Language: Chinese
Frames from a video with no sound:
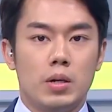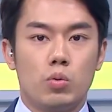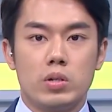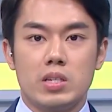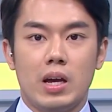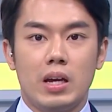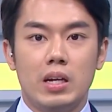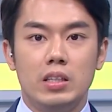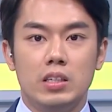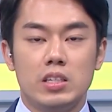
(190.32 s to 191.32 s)
美国
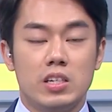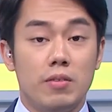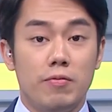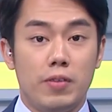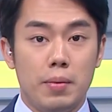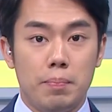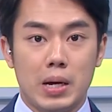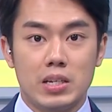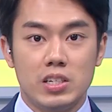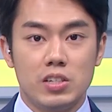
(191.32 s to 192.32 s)
CIA 呢，千方
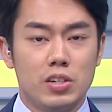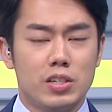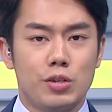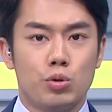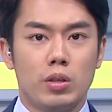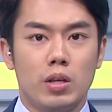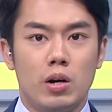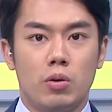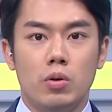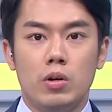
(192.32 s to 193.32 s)
百计设下圈
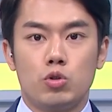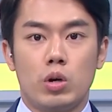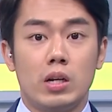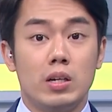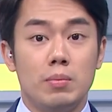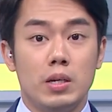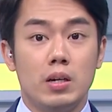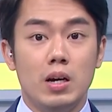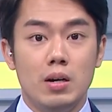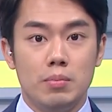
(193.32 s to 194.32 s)
套，抓了一
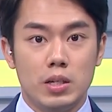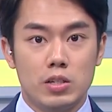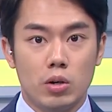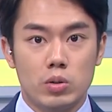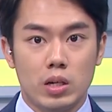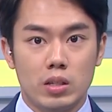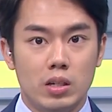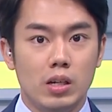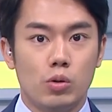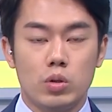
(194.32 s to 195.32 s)
名恶名昭彰的
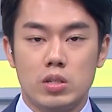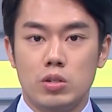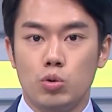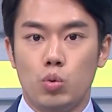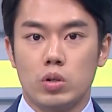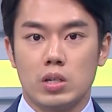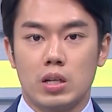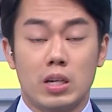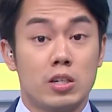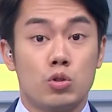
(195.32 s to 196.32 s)
俄罗斯军火
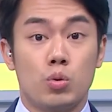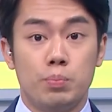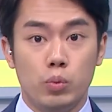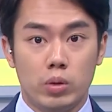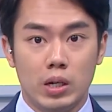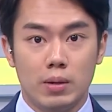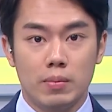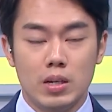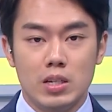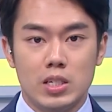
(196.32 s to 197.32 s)
商，他叫做布特。
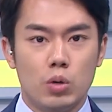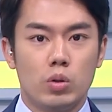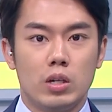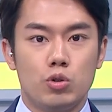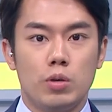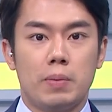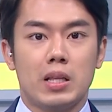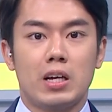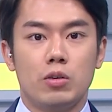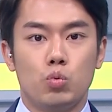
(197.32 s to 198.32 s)
结果呢，却把
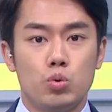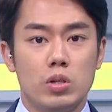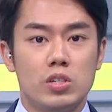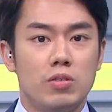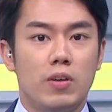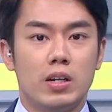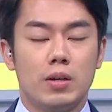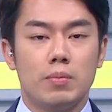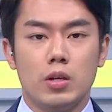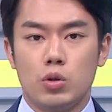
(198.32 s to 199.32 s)
他无罪释放
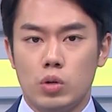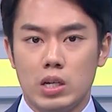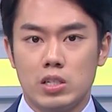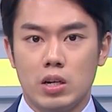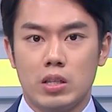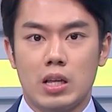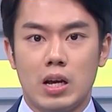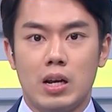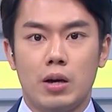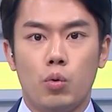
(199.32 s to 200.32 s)
了。原来是要拿
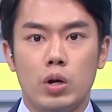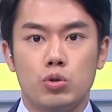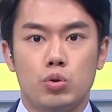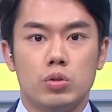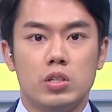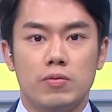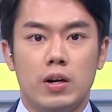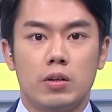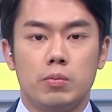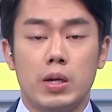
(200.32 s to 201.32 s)
他来换取释
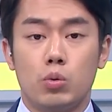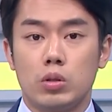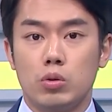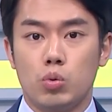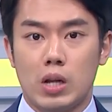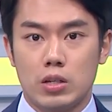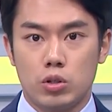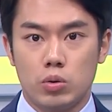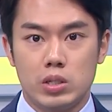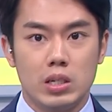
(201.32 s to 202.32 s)
放美国的女篮
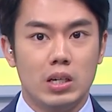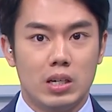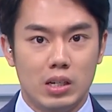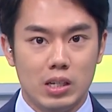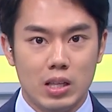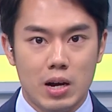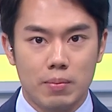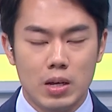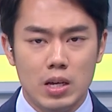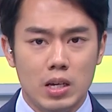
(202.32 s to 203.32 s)
球星格林
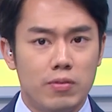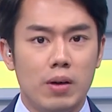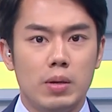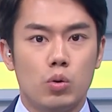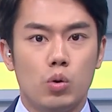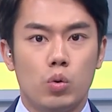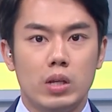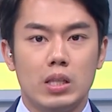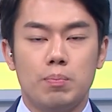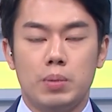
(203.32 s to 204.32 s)
纳，引发美国国
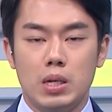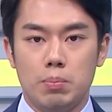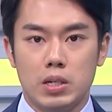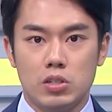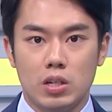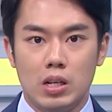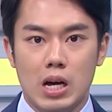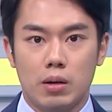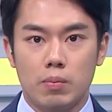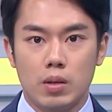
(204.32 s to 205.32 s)
内的批评声
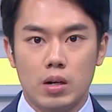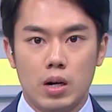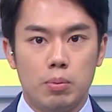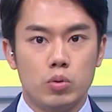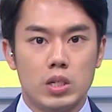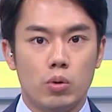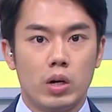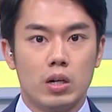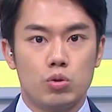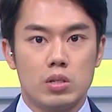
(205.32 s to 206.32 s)
浪。而普京
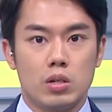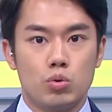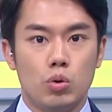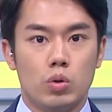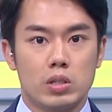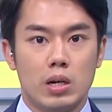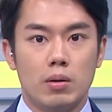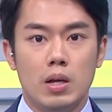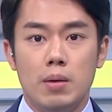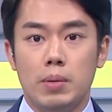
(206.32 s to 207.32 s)
为何选择军火
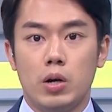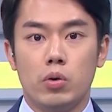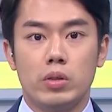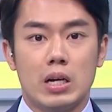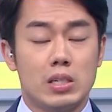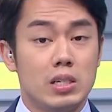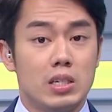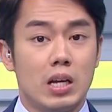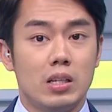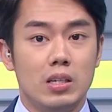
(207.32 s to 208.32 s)
商，背后有哪些
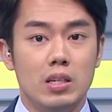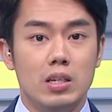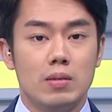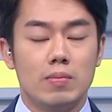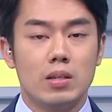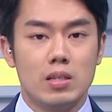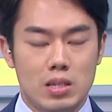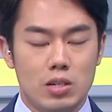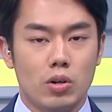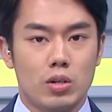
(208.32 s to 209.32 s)
其他的意义？
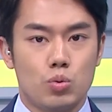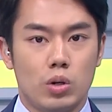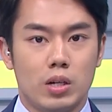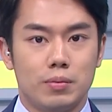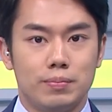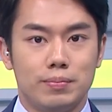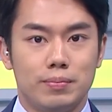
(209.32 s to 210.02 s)
再交给作恒。